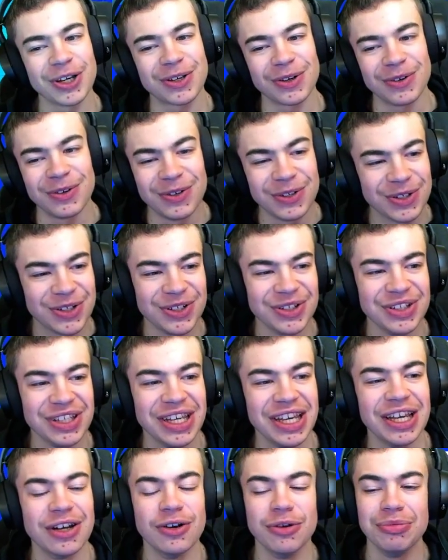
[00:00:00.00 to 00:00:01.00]
bucks. On
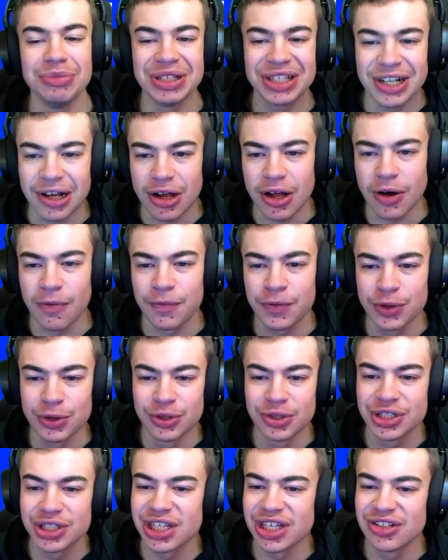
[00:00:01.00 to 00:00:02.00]
connaît le Mitrailleur
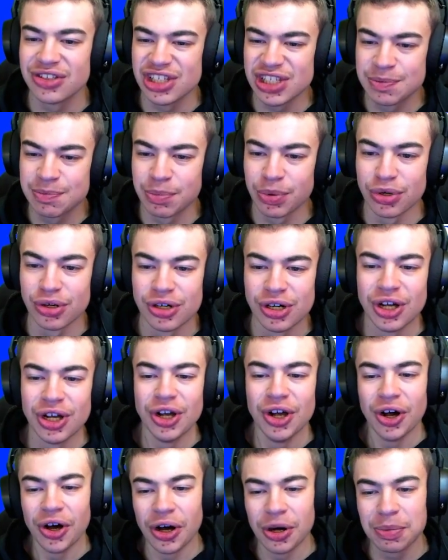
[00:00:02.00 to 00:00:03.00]
Fluo qui est dispo
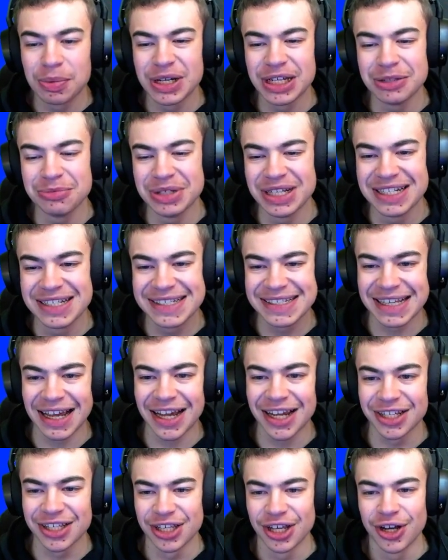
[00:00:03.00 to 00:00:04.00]
au prix de
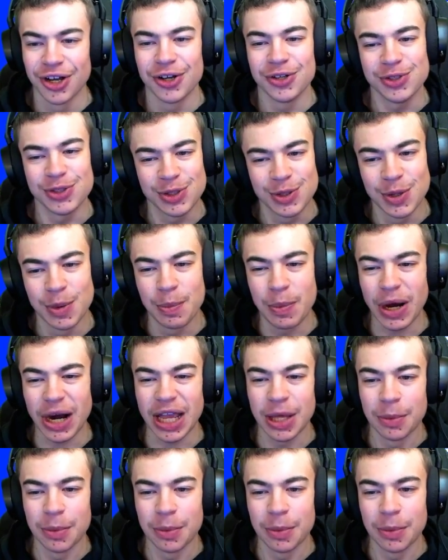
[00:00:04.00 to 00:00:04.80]
1005. Du coup,